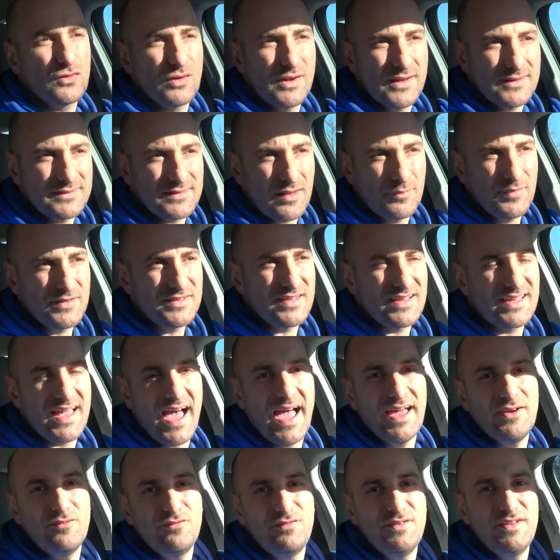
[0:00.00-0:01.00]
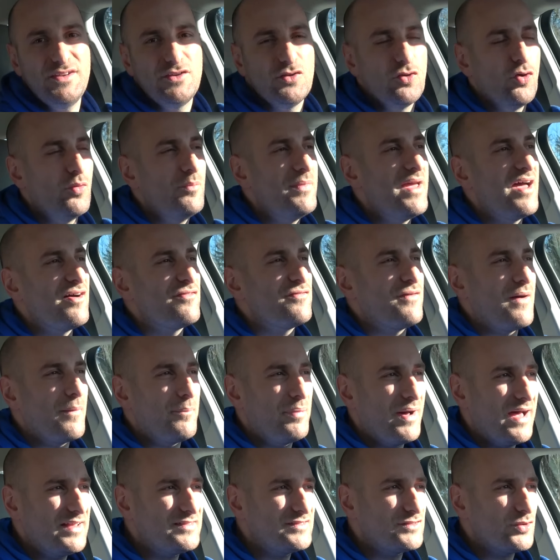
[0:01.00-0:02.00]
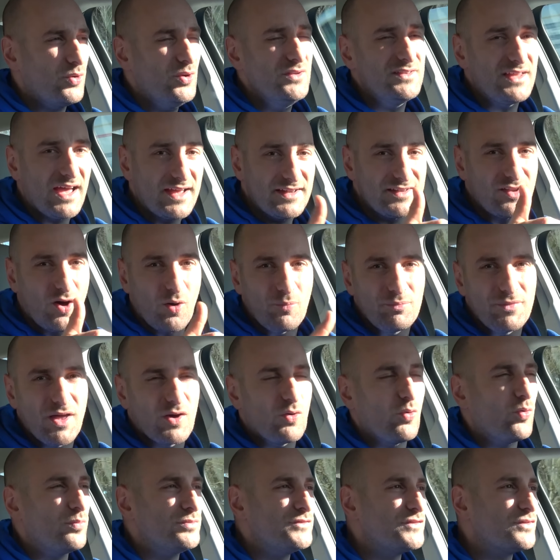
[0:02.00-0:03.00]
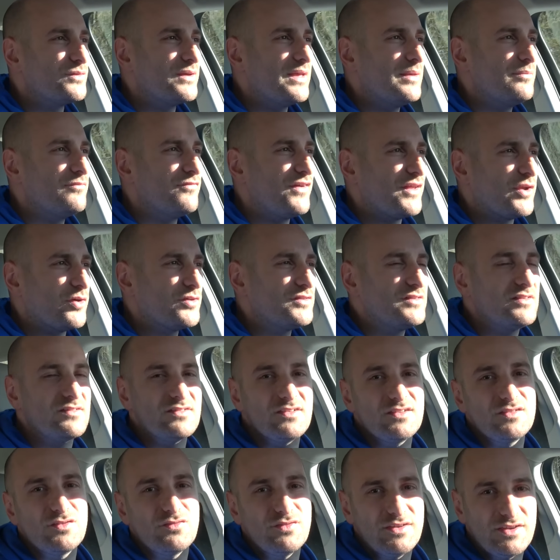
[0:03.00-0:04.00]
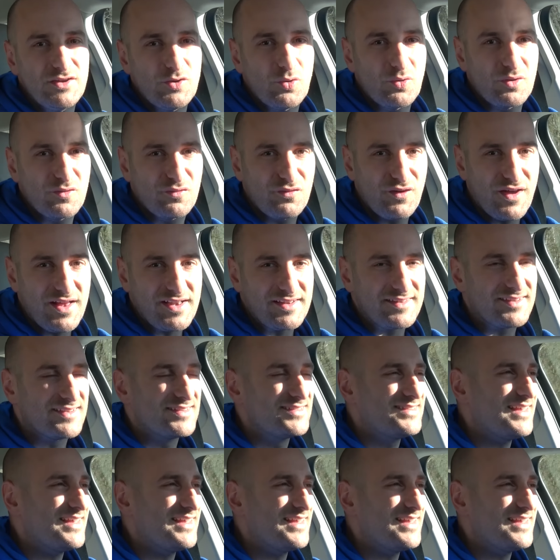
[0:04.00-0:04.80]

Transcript: zu klicken, damit ihr kein Video mehr verpasst und einen Daumen nach oben zu geben, wenn euch dieses Video gefällt.